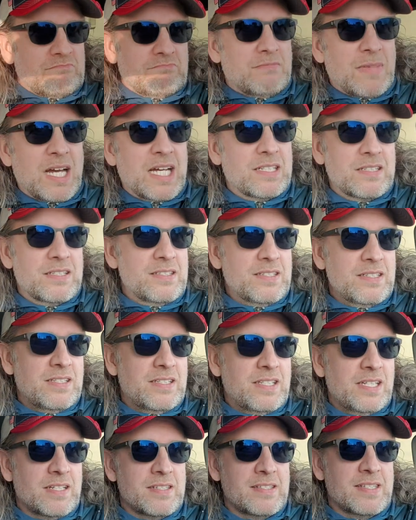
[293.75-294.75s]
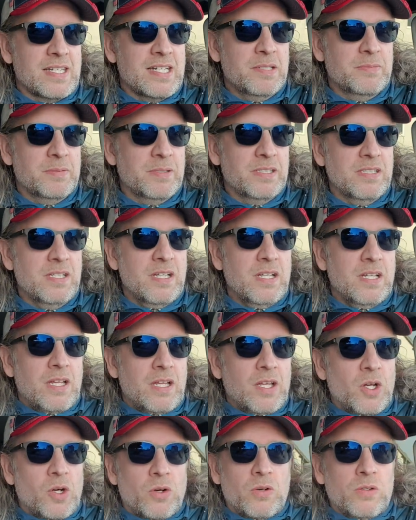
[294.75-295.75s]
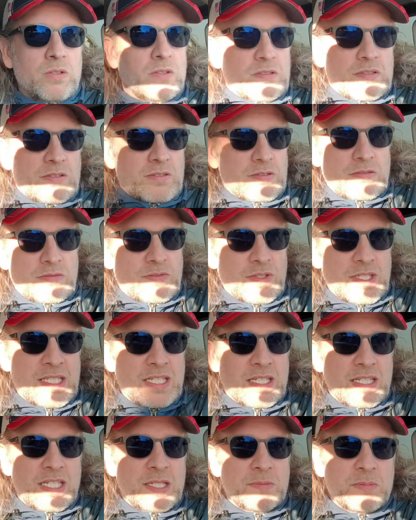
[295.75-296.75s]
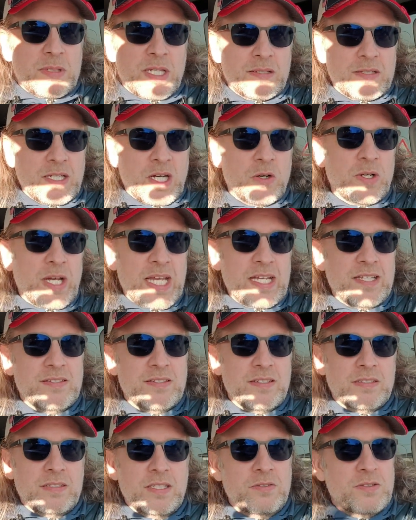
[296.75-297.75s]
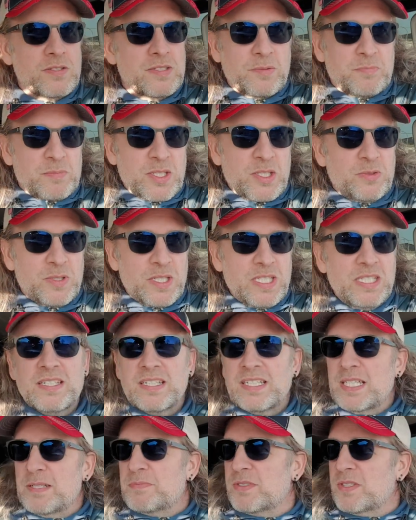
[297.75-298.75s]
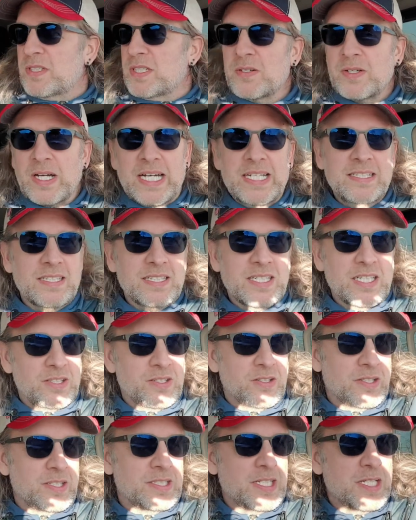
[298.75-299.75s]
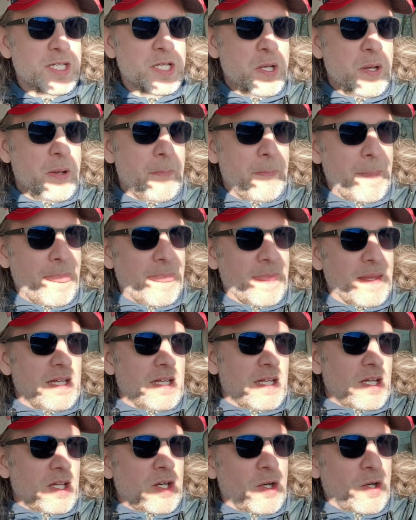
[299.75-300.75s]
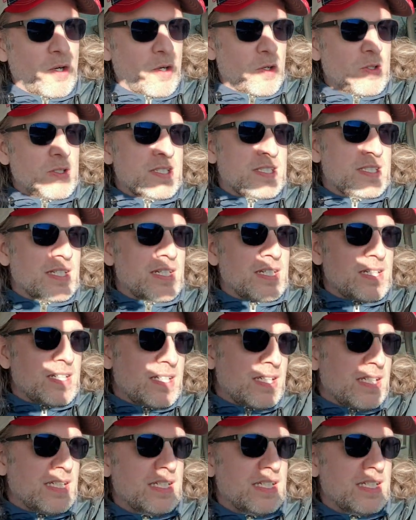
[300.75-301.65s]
macht es intern selber und, wie ich erlebt habe, auch extern. Ja, und das habe nicht nur ich erlebt, sondern auch andere Leute. Und äh,